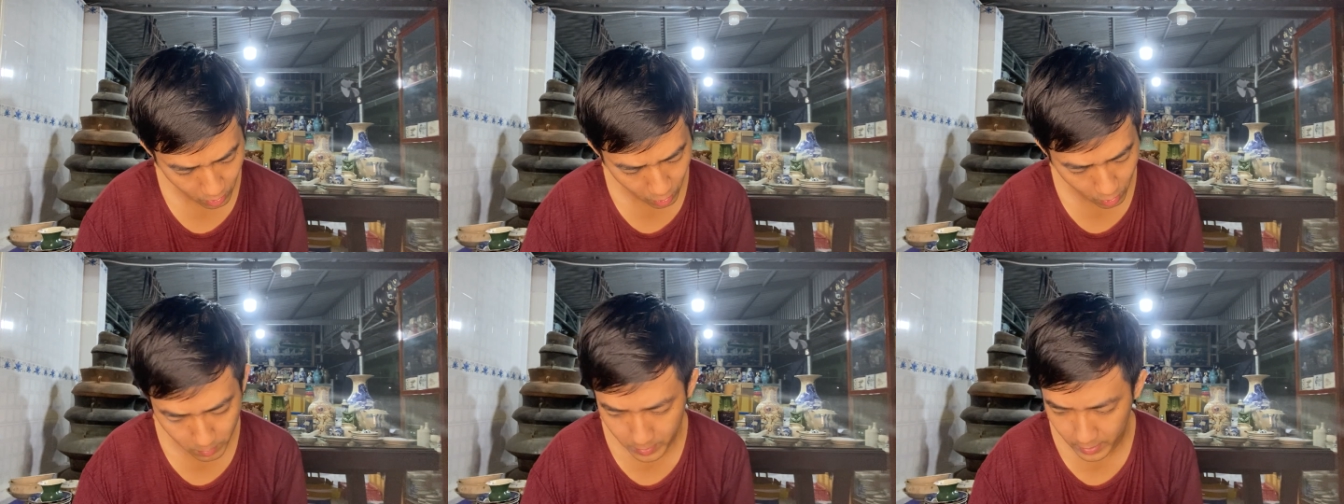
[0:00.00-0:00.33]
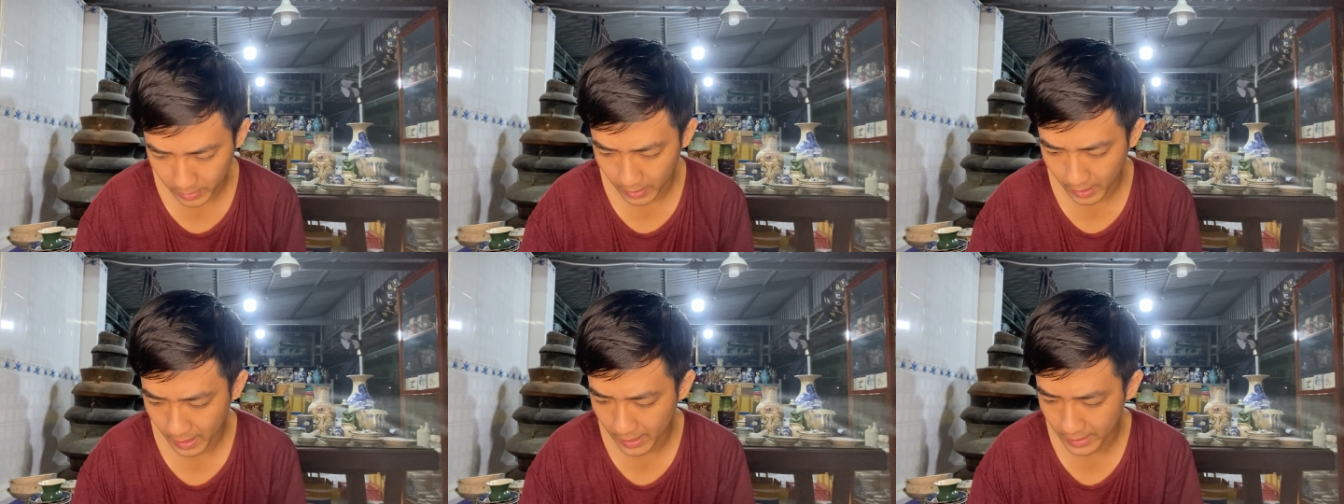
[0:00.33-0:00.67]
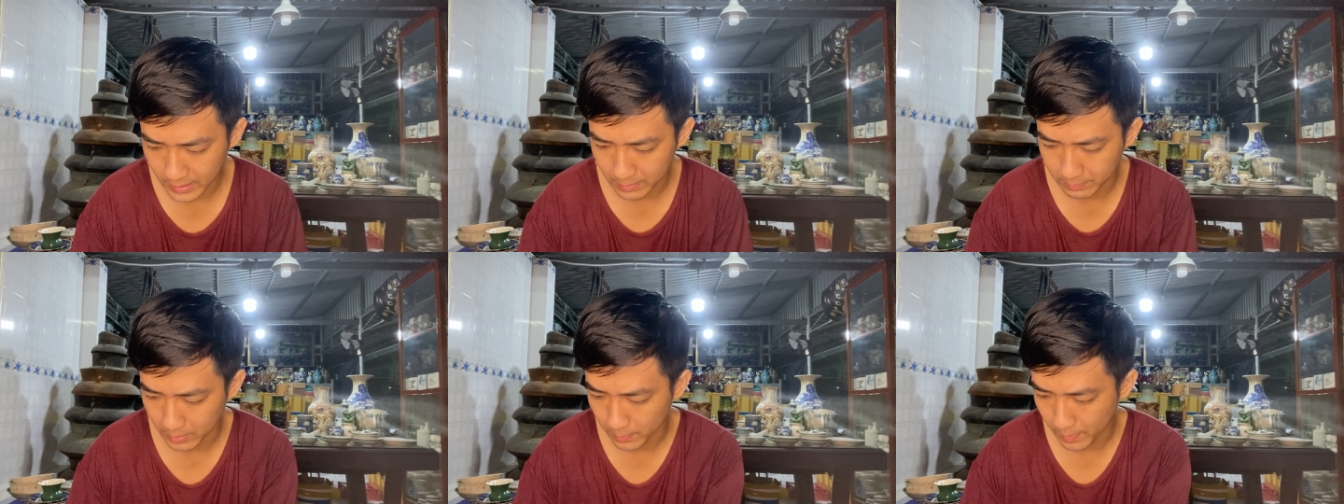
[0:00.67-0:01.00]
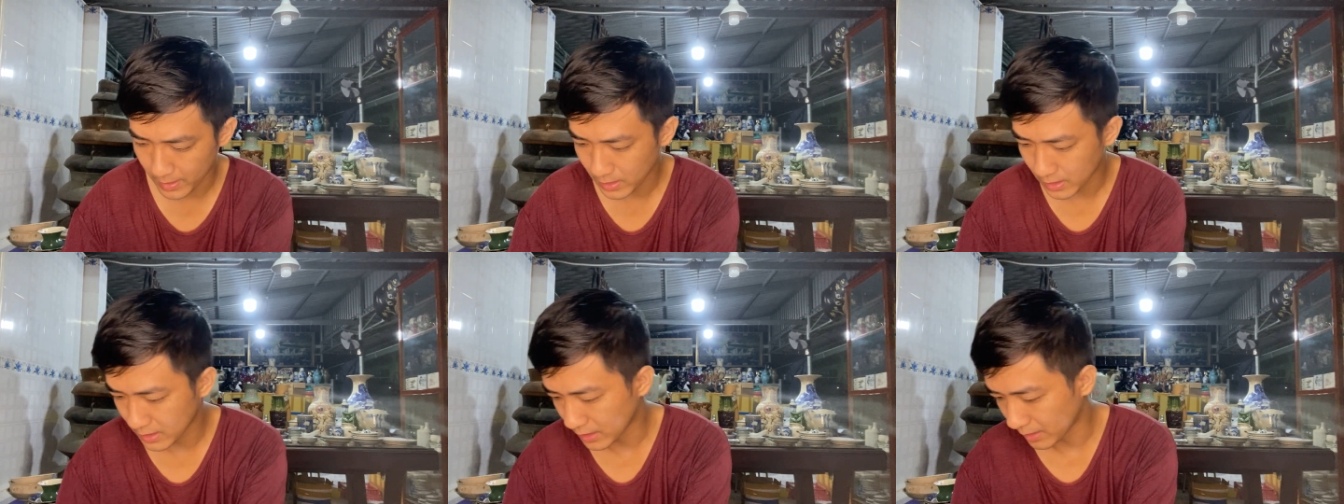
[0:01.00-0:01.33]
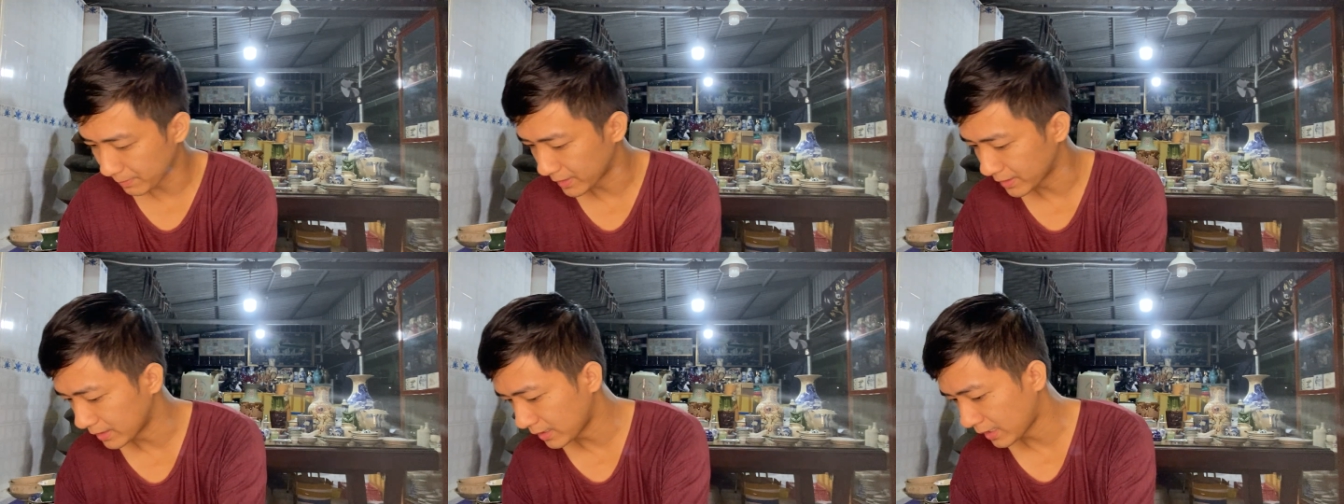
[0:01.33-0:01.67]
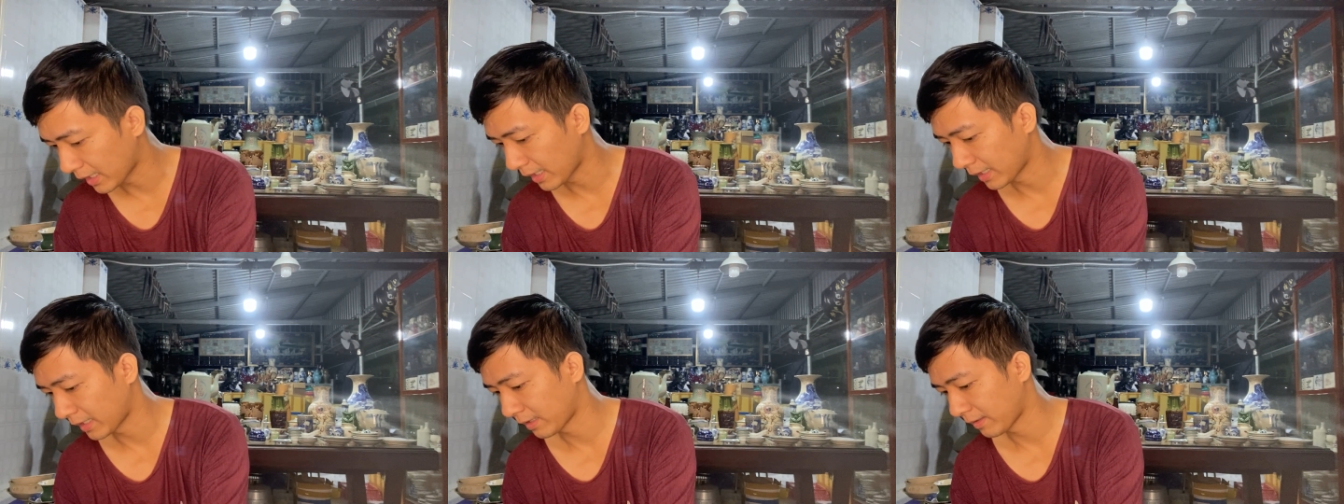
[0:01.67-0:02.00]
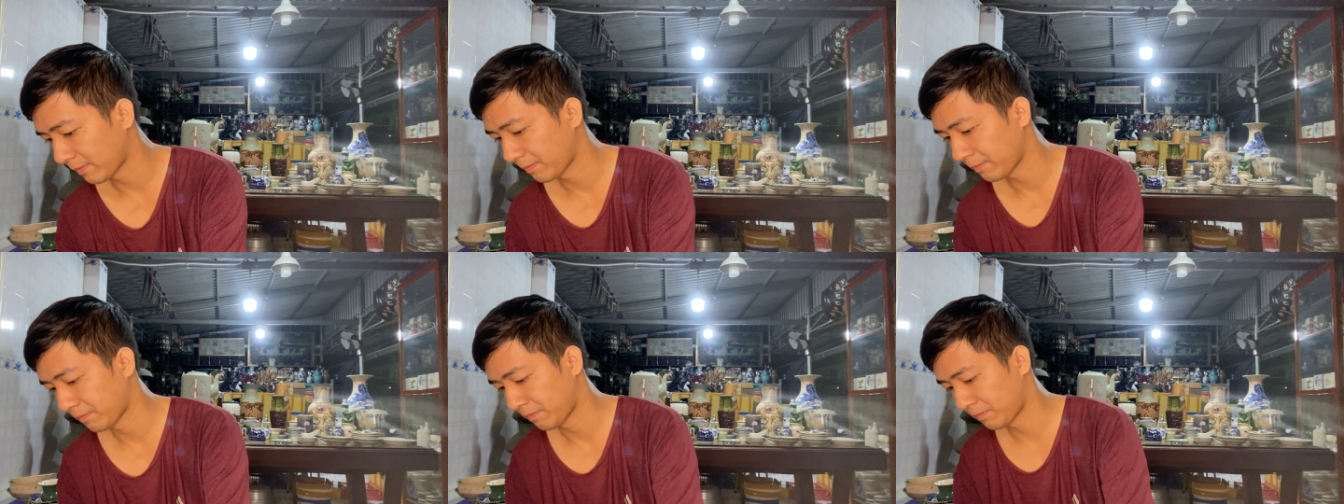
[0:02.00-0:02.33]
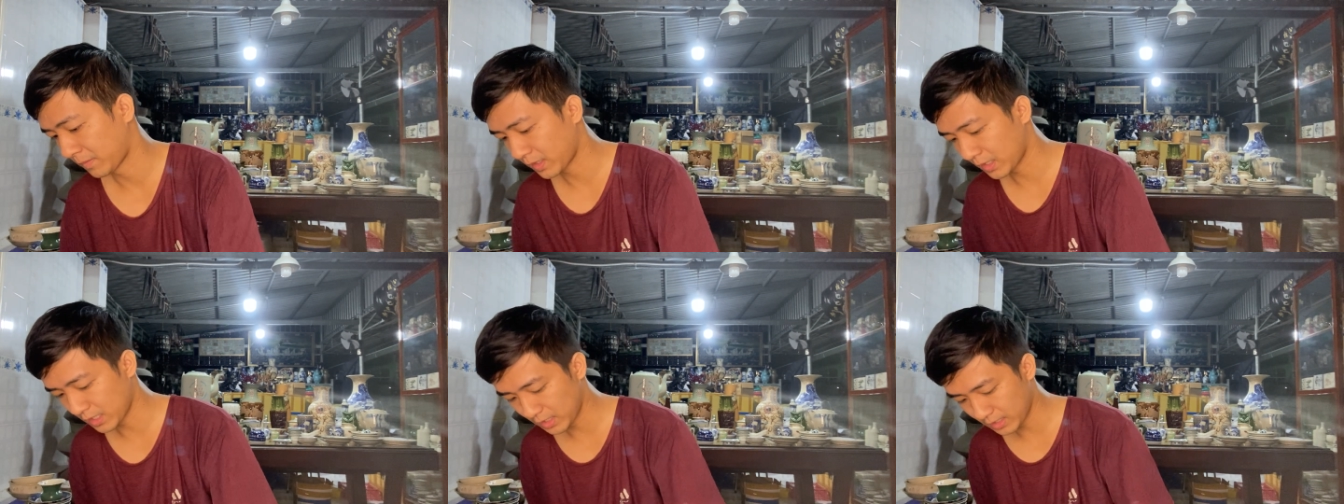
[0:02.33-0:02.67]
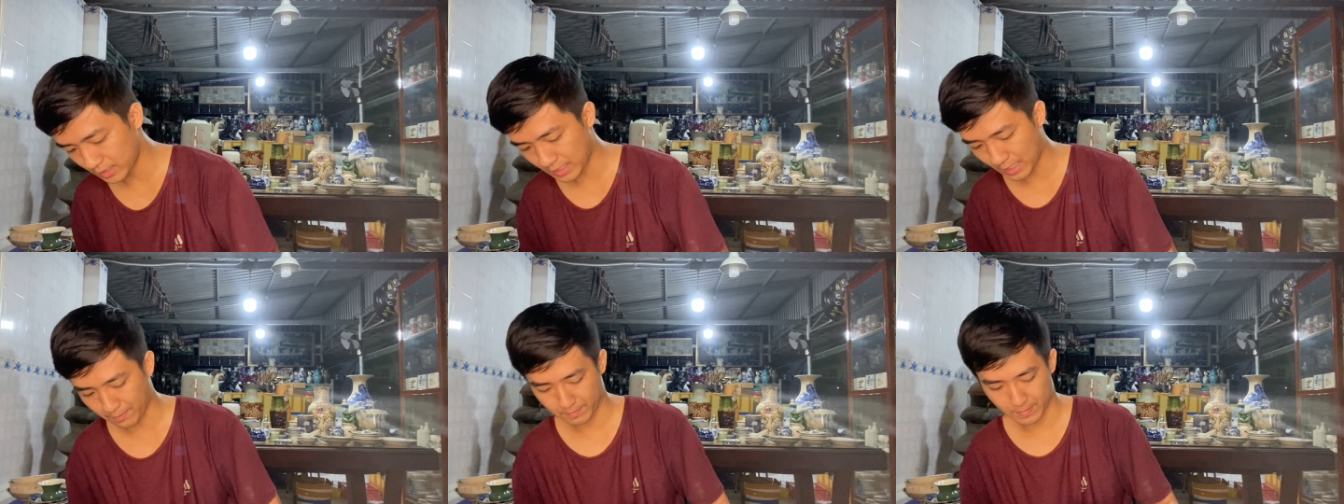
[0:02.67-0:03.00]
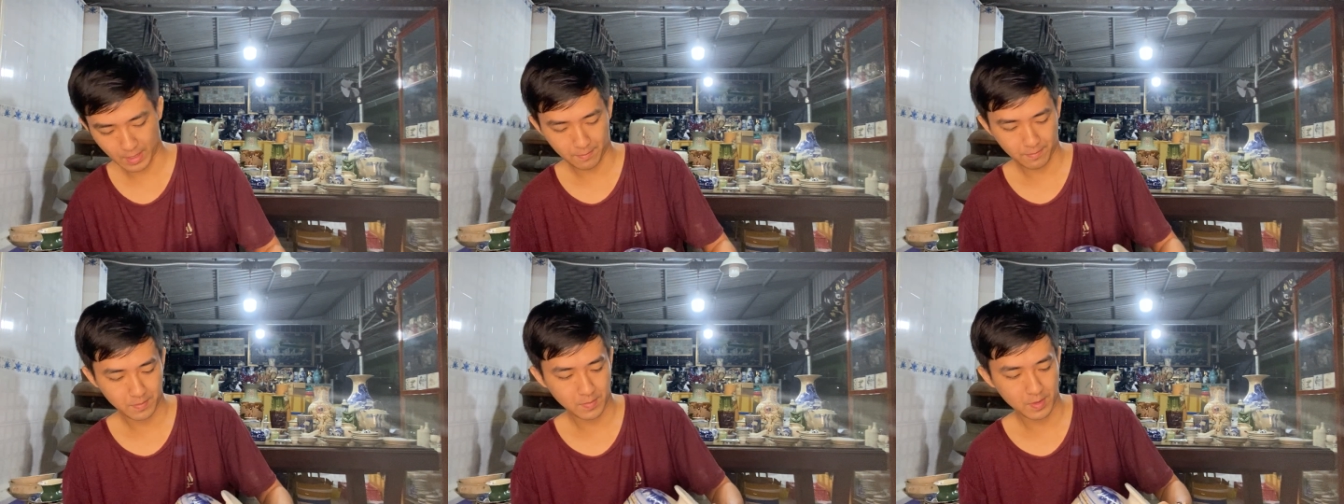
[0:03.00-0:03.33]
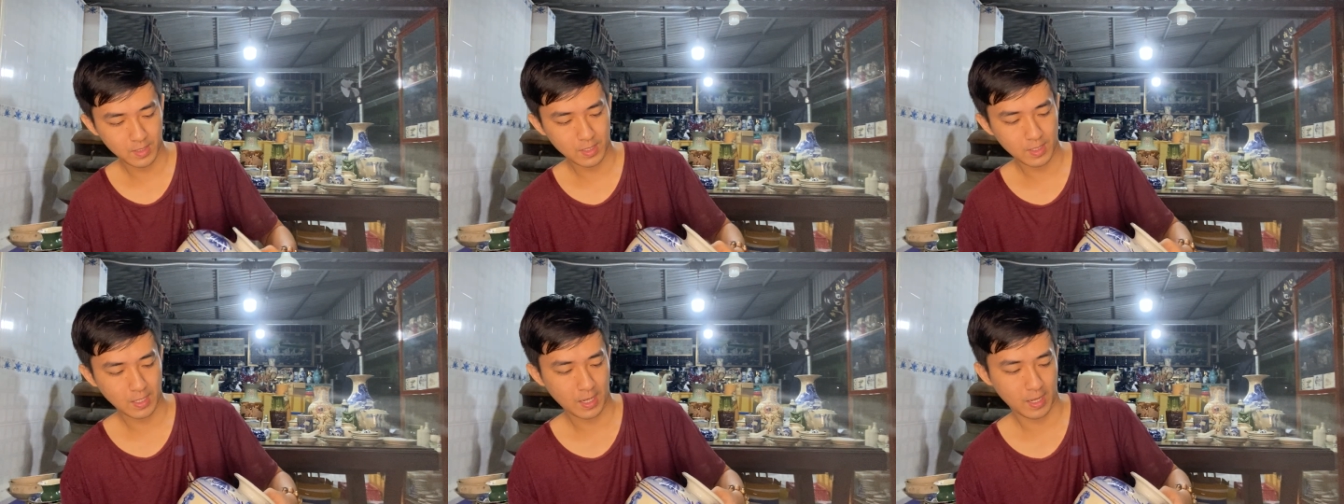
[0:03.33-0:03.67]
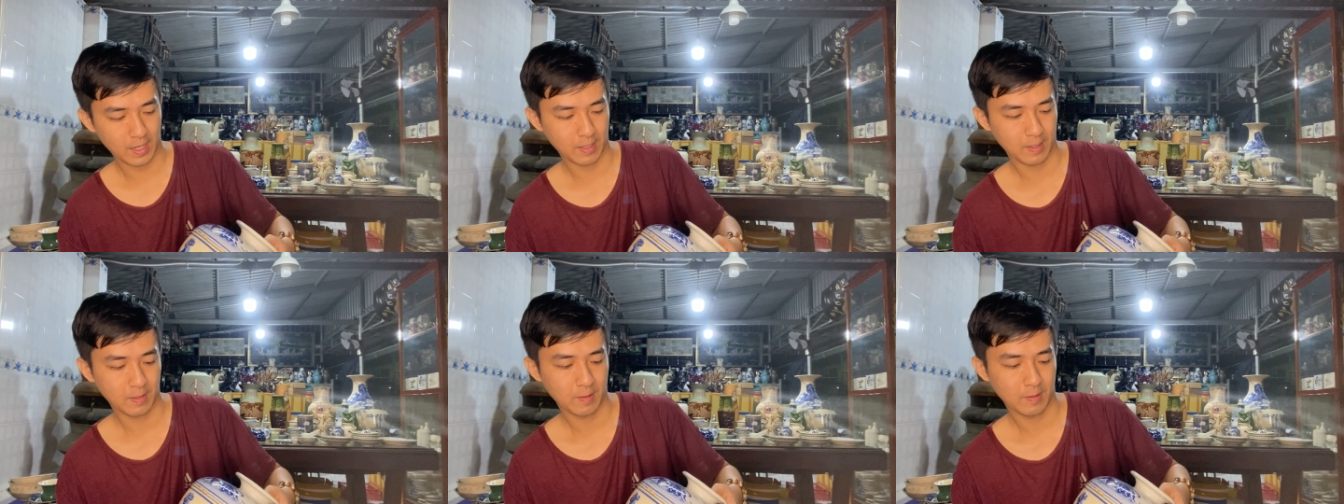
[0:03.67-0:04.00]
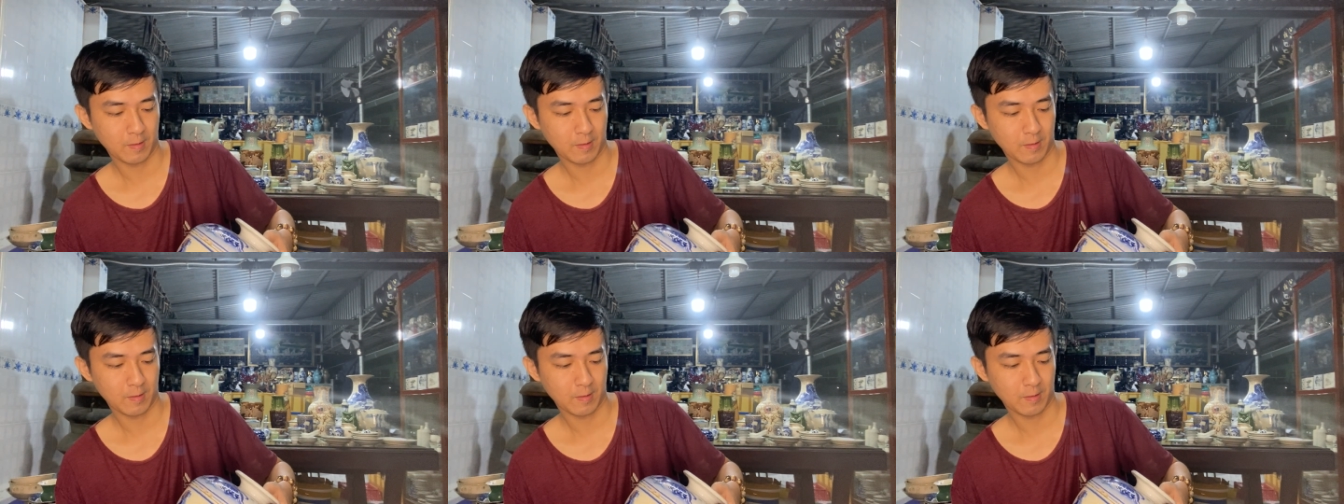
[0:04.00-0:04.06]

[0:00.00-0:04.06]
số 12 này mình bán 950 ngàn nha 950 ngàn